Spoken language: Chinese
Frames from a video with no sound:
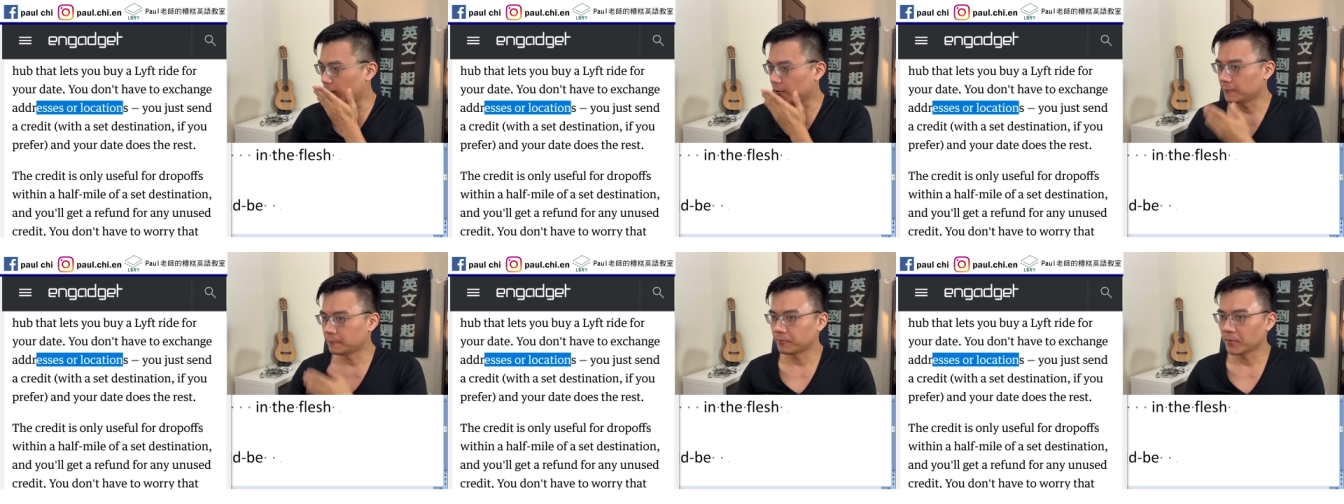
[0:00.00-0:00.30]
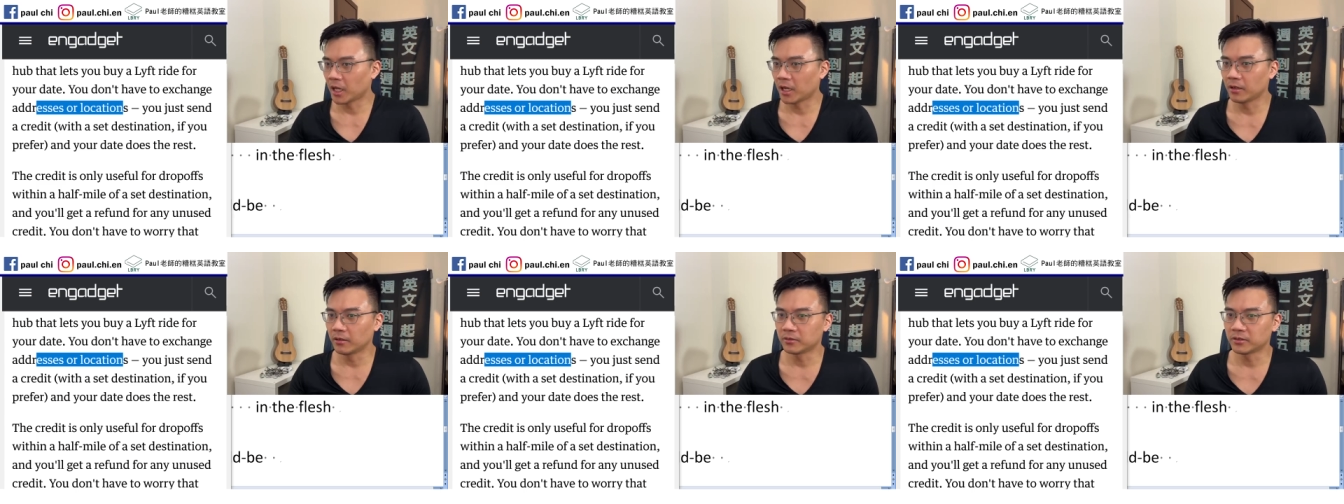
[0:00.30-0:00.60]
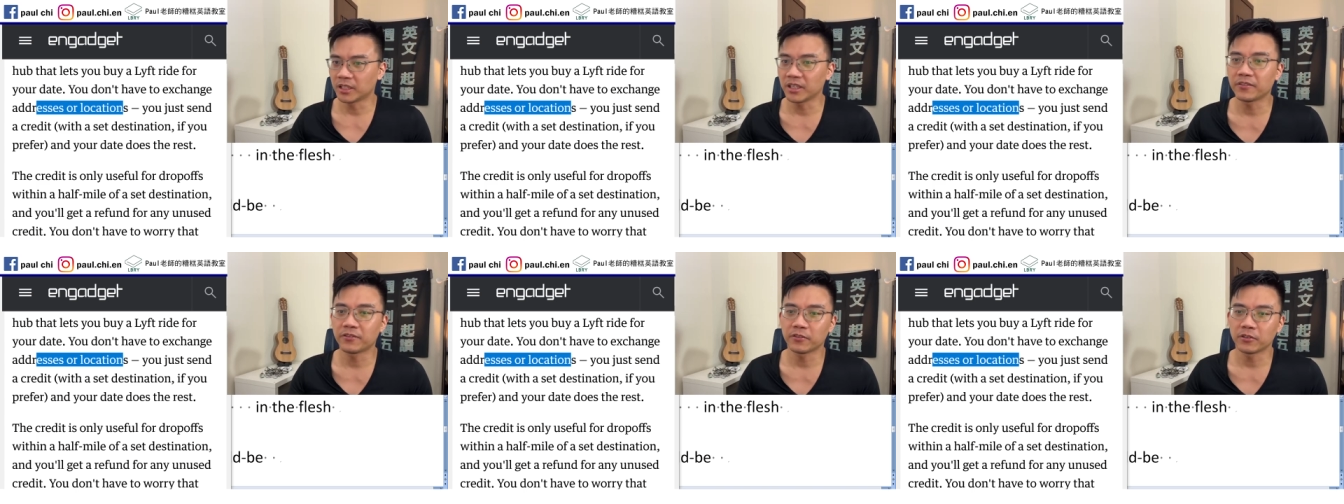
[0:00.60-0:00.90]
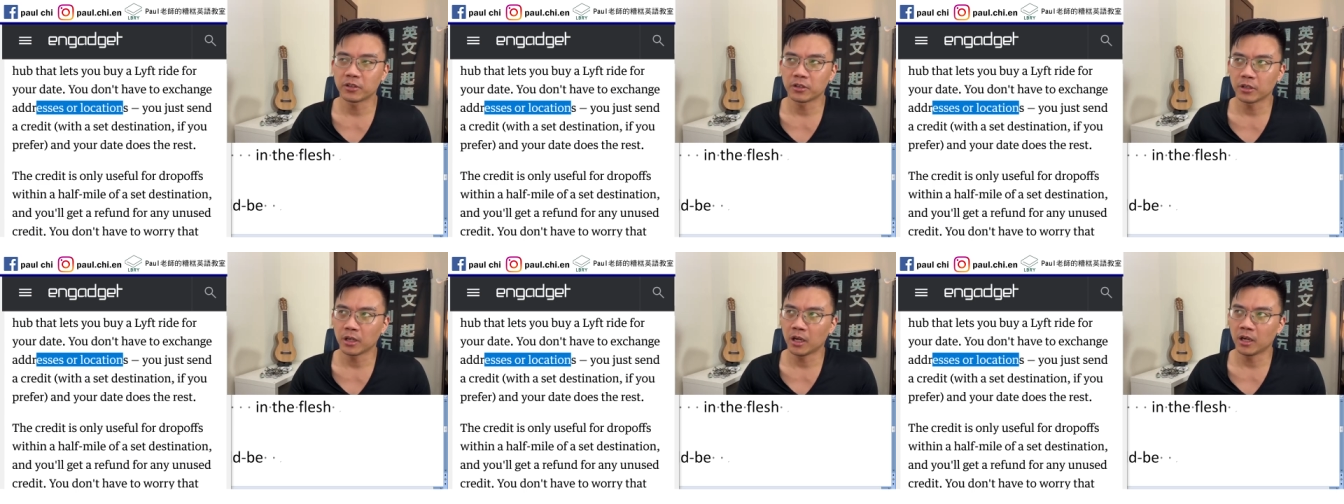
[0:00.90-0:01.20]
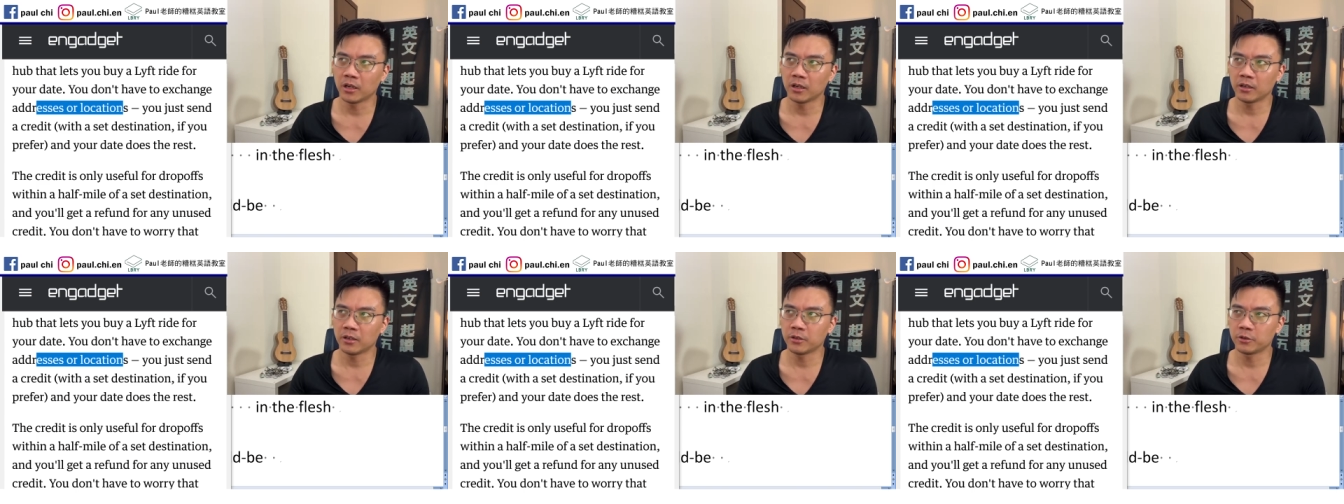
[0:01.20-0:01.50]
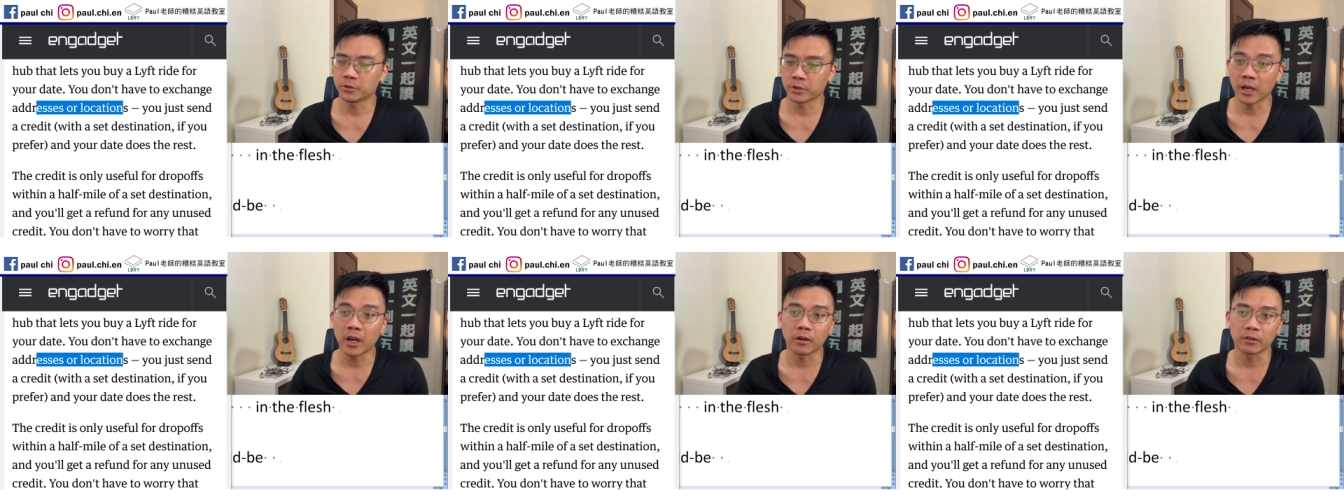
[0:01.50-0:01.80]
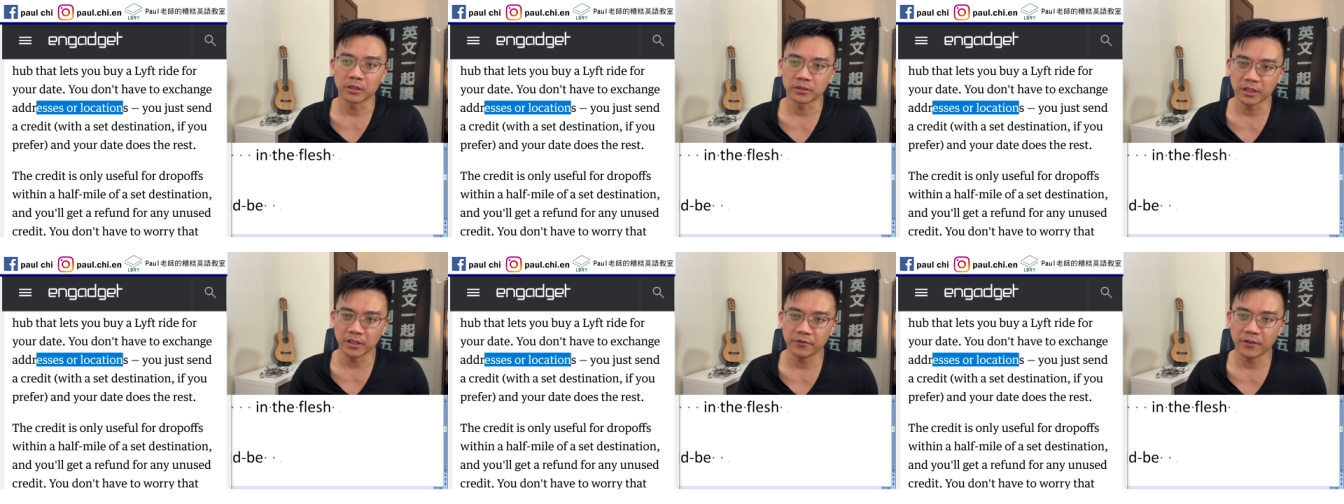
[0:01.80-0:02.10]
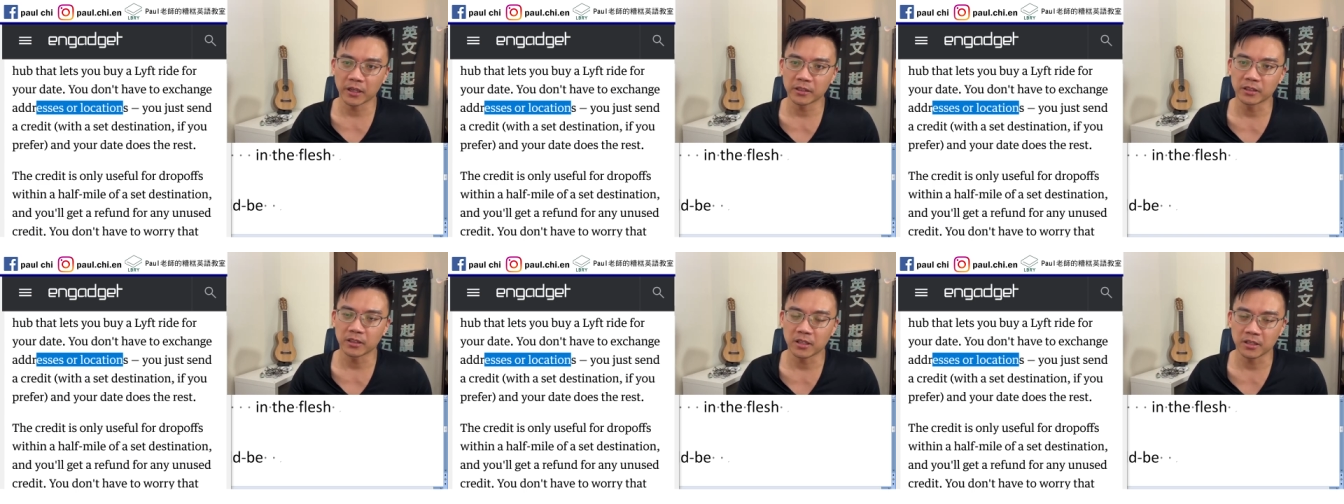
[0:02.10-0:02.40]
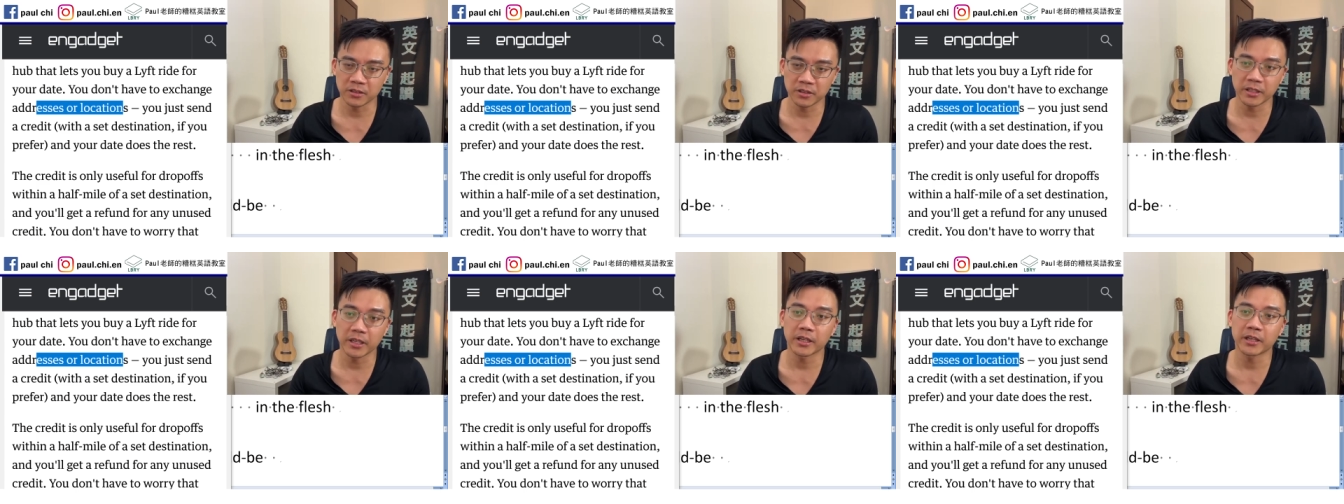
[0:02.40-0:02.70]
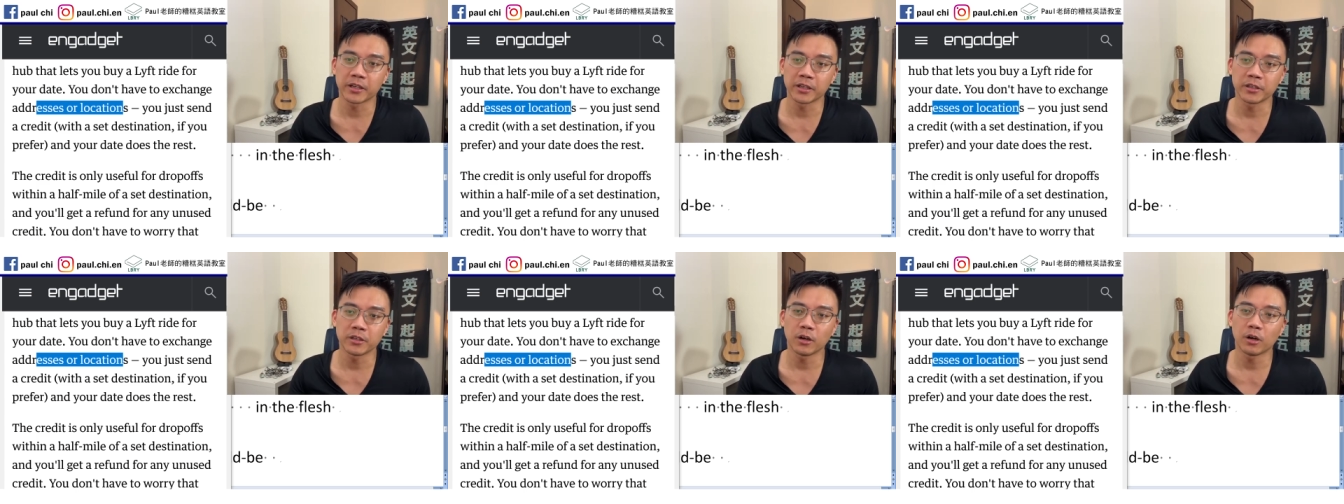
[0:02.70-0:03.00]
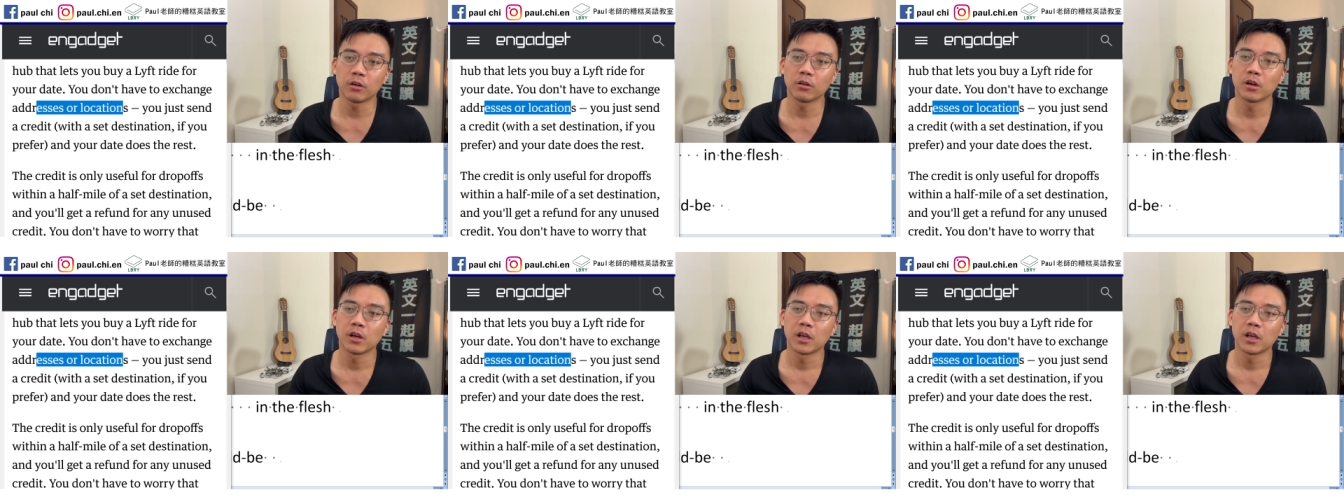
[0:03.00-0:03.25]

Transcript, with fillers: 呃地呃选好的地方的，可是也可以有，